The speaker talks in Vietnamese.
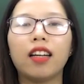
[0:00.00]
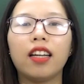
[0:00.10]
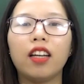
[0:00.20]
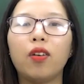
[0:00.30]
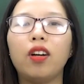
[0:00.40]

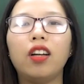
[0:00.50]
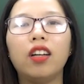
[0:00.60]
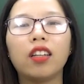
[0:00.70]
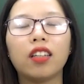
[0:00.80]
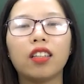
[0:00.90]
Kiều
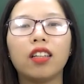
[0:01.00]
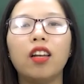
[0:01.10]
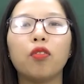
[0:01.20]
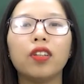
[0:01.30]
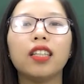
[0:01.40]

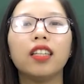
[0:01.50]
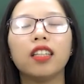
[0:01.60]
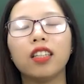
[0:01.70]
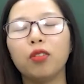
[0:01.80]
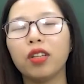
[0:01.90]
Lục Vân
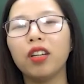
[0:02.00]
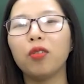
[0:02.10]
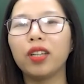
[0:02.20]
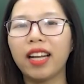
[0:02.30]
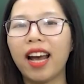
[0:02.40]
Tiên cứu
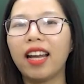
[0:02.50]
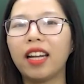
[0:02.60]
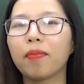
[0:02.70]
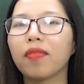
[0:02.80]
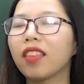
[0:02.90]
Kiều Nguyệt Nga
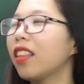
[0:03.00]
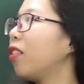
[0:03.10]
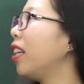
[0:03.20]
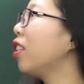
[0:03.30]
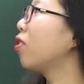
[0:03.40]
này.
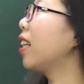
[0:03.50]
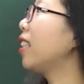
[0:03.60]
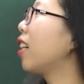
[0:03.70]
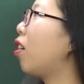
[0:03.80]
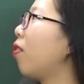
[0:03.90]
Đầu tiên chúng ta
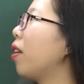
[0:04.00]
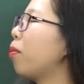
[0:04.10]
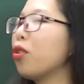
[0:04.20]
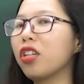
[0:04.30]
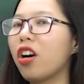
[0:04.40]
sẽ có
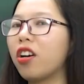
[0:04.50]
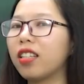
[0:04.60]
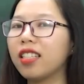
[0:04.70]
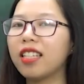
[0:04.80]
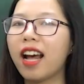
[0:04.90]
phần 1 nhỏ
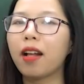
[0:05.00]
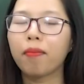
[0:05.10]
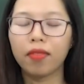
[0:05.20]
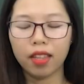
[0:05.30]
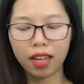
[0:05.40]
tác giả.
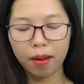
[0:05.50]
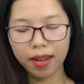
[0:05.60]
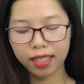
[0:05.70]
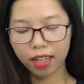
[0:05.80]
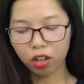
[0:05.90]
Các
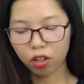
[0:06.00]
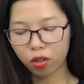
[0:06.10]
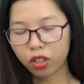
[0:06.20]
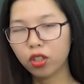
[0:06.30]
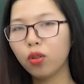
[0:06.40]
bạn sẽ có
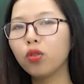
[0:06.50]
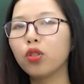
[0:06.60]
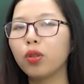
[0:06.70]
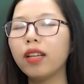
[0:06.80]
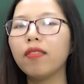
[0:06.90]
nội dung
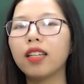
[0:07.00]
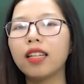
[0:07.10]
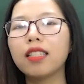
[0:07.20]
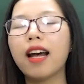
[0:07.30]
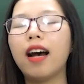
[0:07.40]
chú thích về
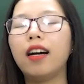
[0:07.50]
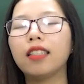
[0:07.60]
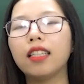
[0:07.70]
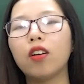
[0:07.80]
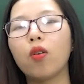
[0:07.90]
tác giả ở
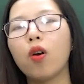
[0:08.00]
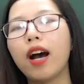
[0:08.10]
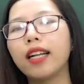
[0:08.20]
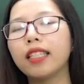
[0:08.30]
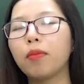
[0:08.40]
sách giáo
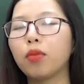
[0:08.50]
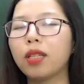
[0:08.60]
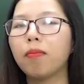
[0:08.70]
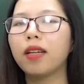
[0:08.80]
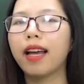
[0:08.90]
khoa trang
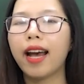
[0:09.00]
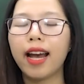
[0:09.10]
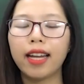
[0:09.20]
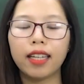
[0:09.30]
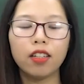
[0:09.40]

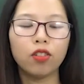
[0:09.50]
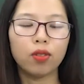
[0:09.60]
112 nhé.